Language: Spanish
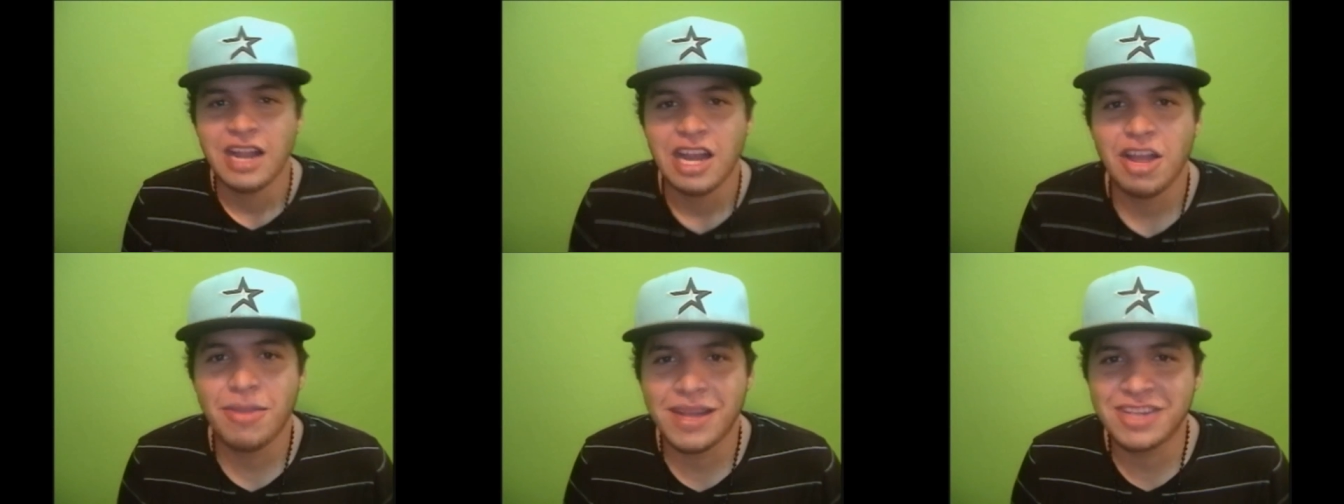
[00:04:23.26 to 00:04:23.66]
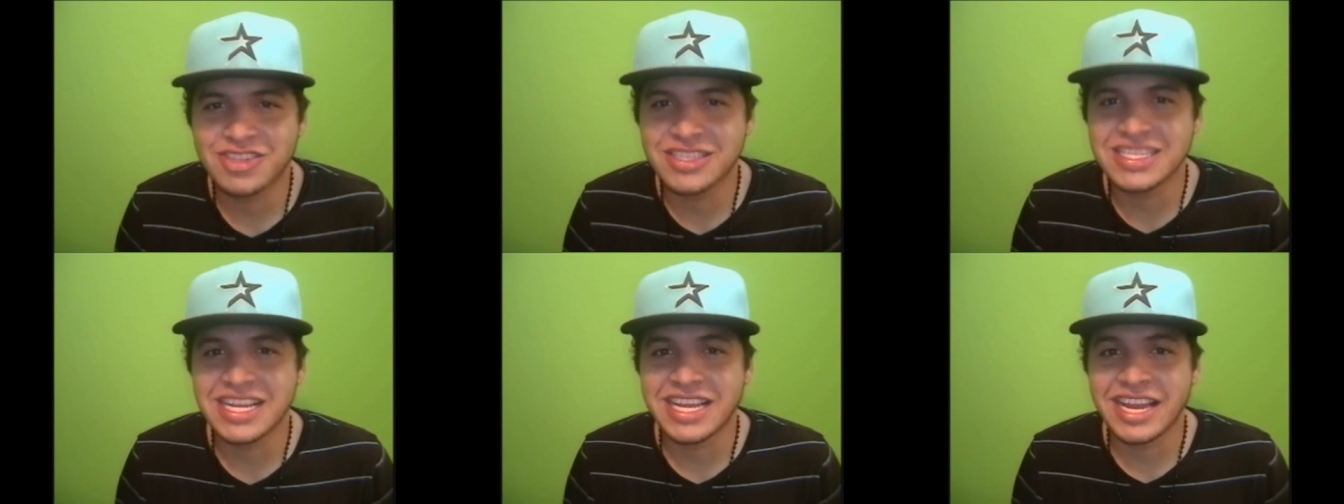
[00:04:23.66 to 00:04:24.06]
Los vatos
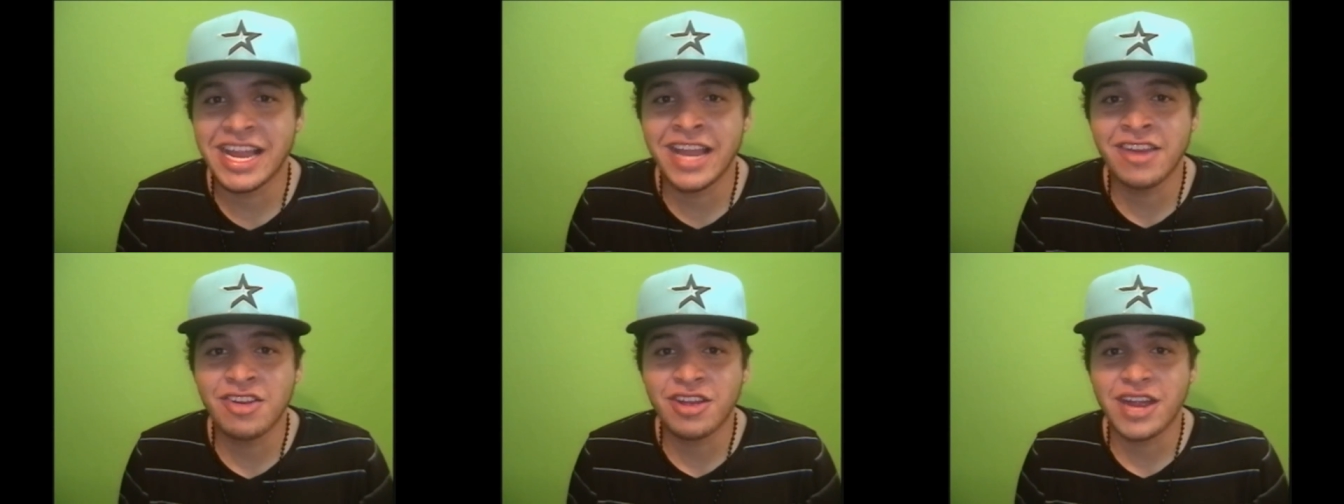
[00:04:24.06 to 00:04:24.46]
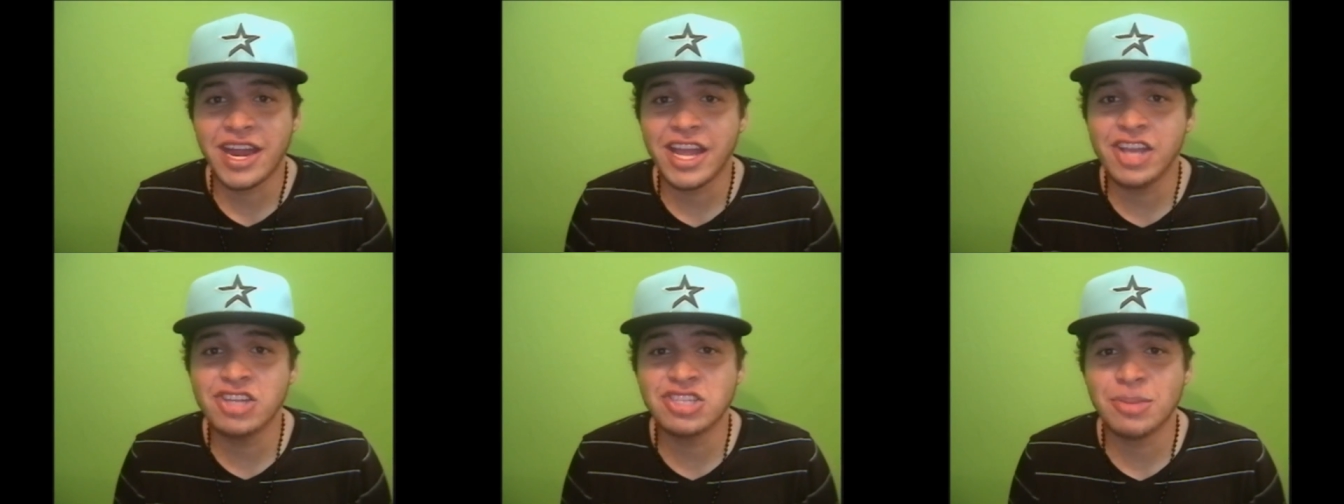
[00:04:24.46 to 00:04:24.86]
que se creen
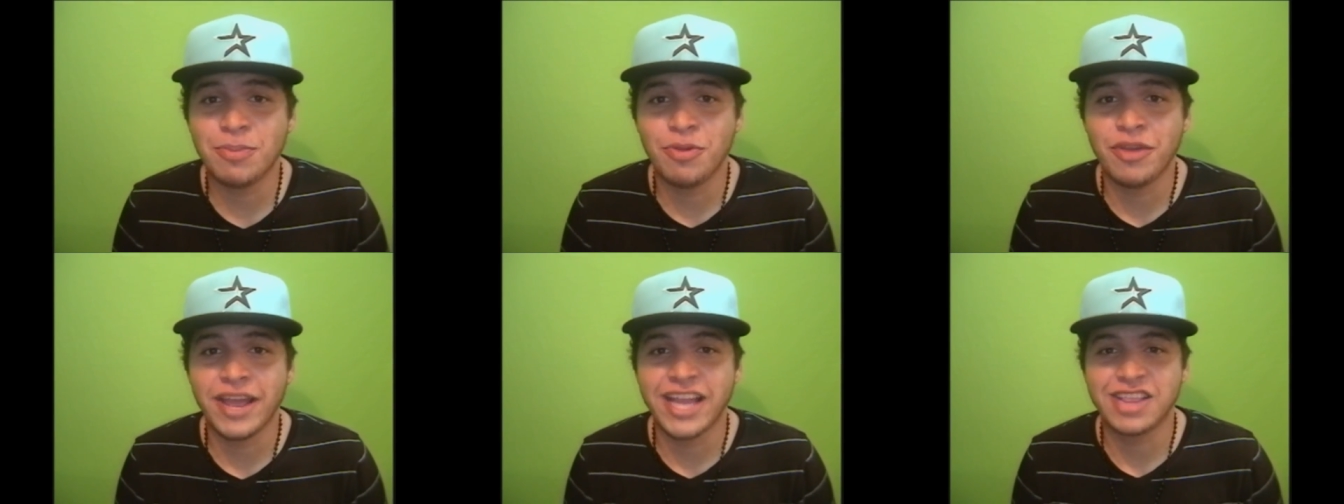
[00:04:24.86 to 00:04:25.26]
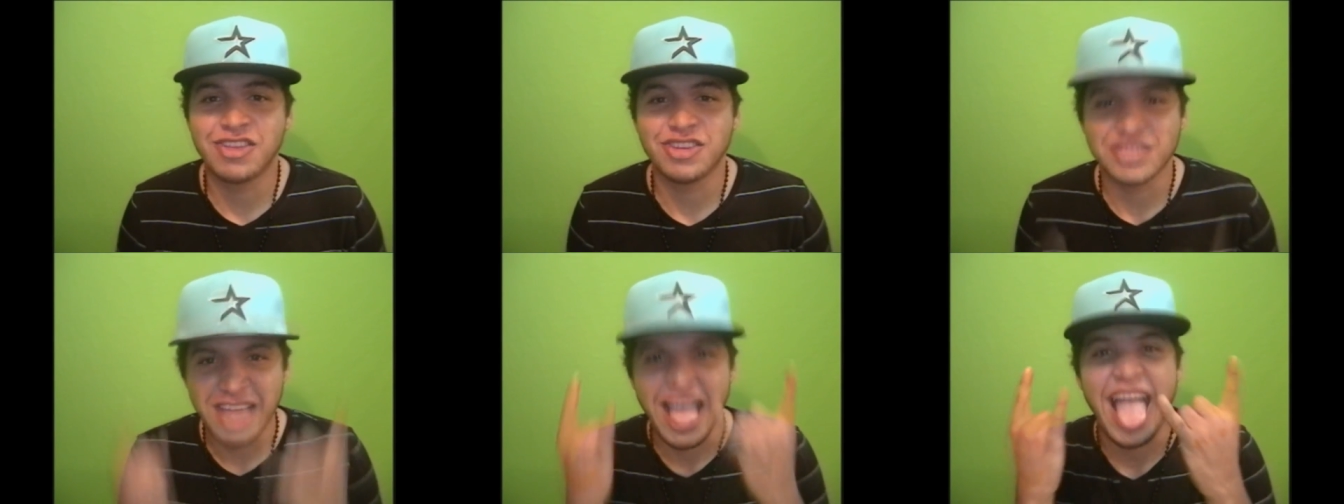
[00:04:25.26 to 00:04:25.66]
roqueríos o
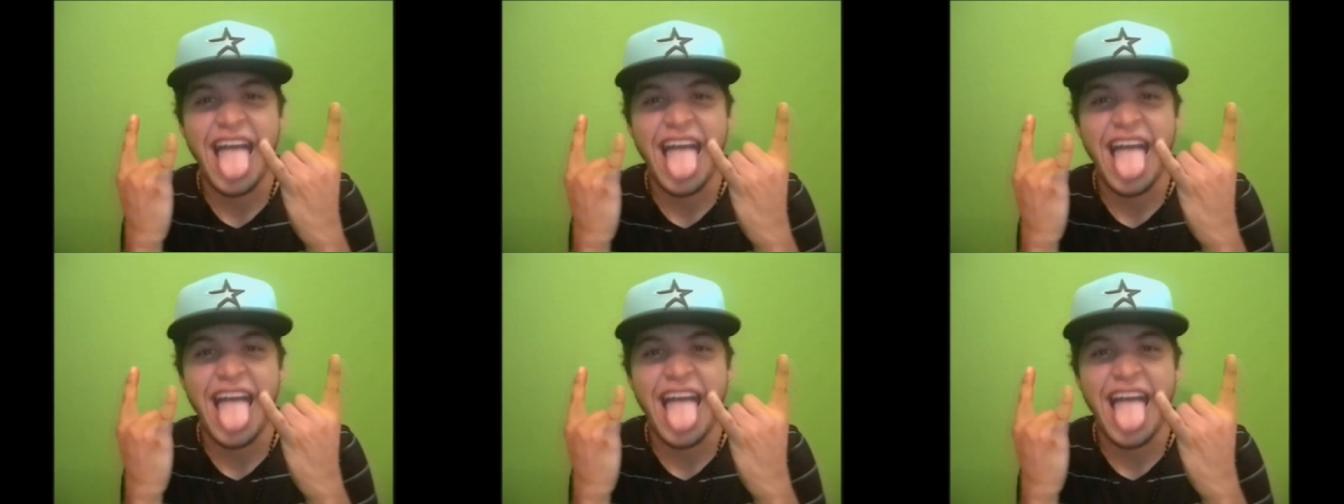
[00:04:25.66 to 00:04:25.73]
punquetos.